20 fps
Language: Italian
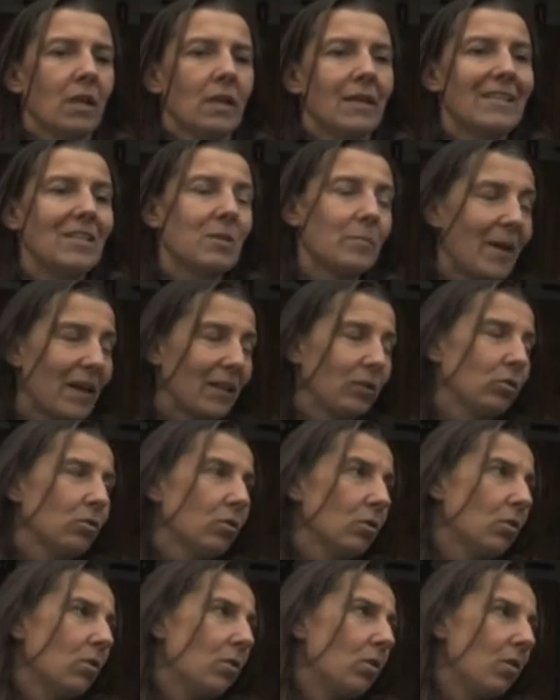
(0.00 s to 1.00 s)

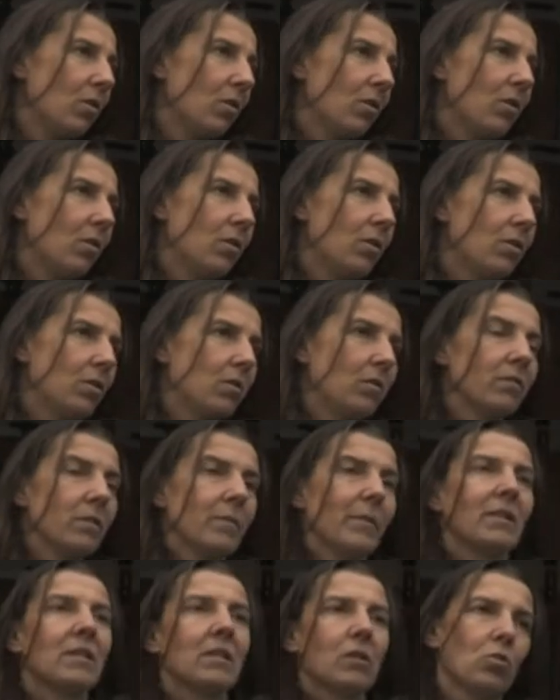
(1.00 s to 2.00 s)
rispetto,
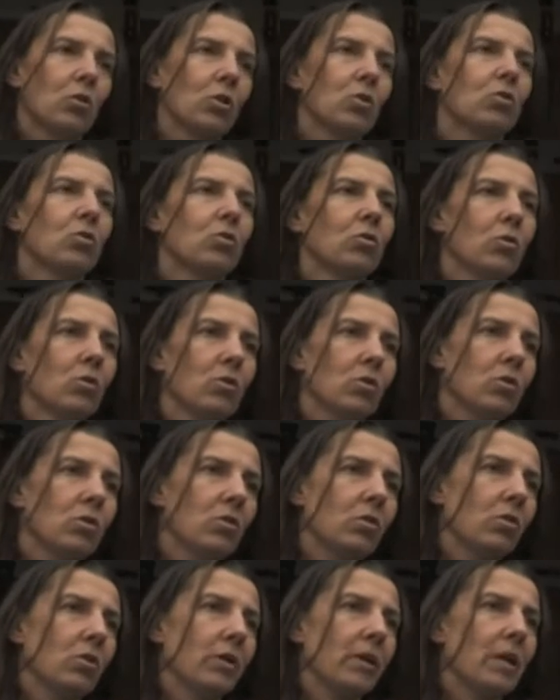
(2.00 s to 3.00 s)
ovviamente noi con
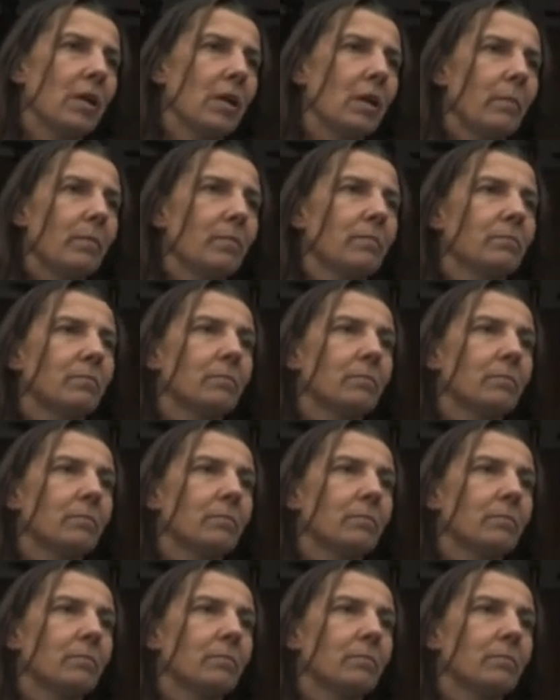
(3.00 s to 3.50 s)
loro e